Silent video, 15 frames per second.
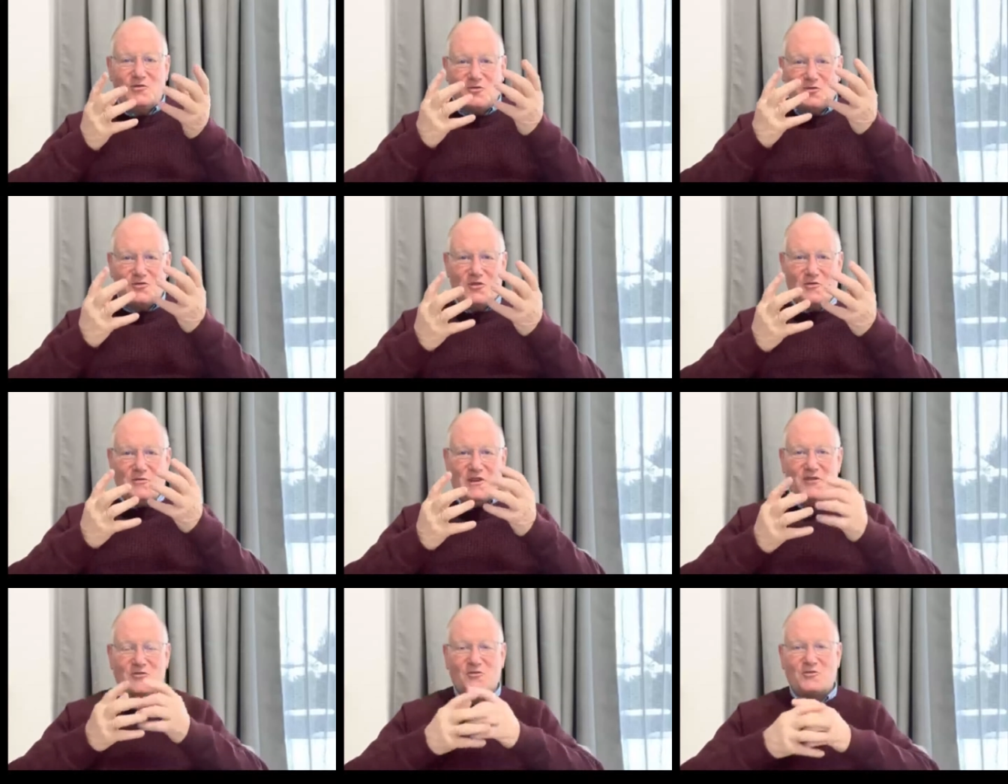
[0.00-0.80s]
tout
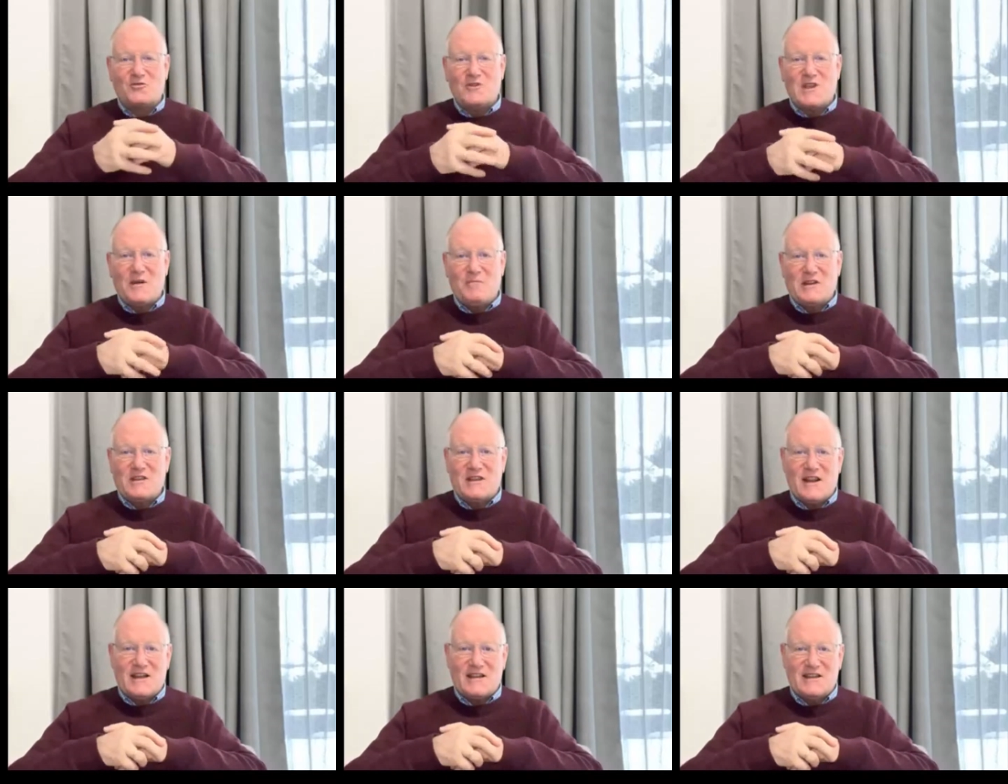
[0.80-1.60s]
celui, tous ceux qui
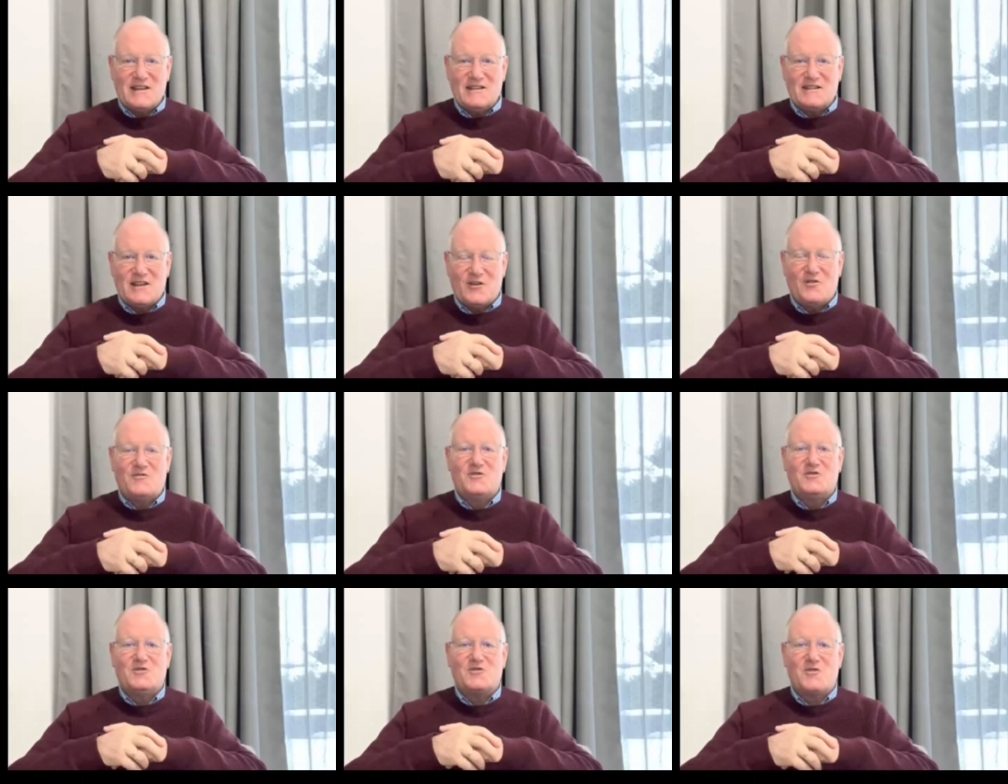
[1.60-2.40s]
appartiennent à Christ, qui
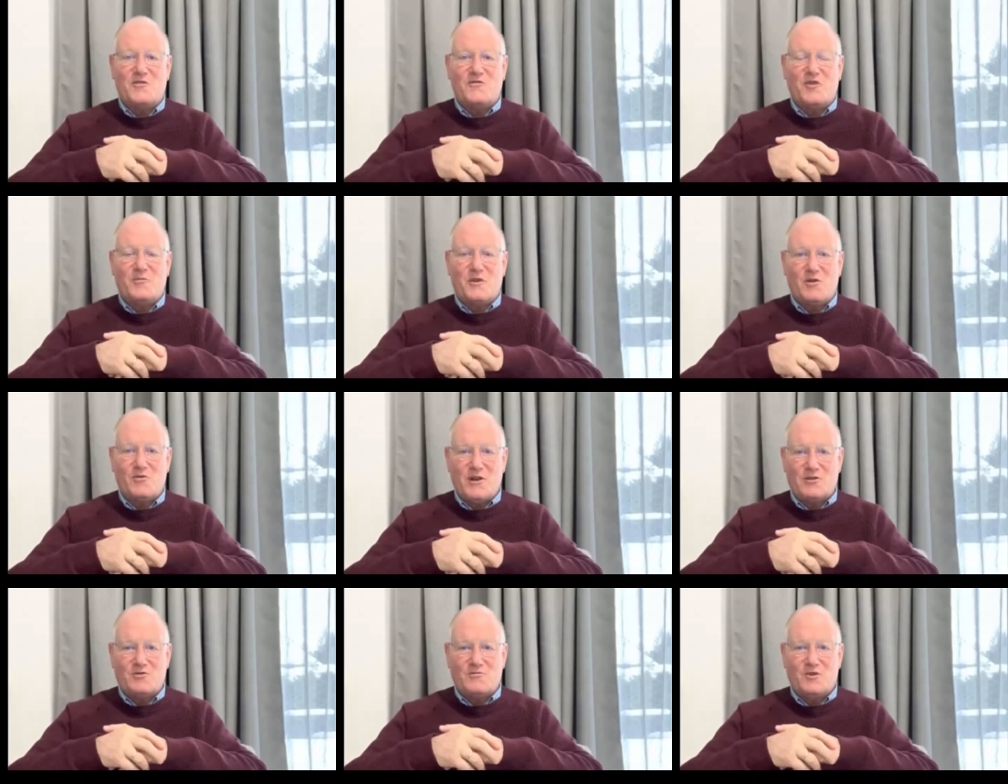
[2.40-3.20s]
refusent de se conformer aux
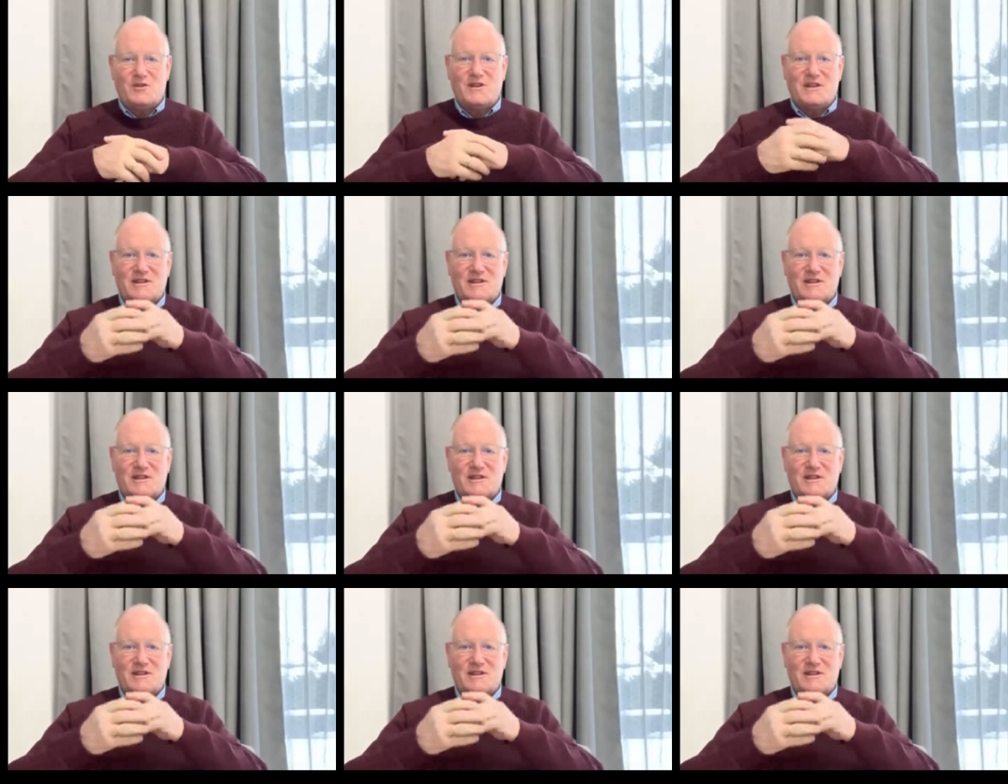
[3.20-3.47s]
lois du monde,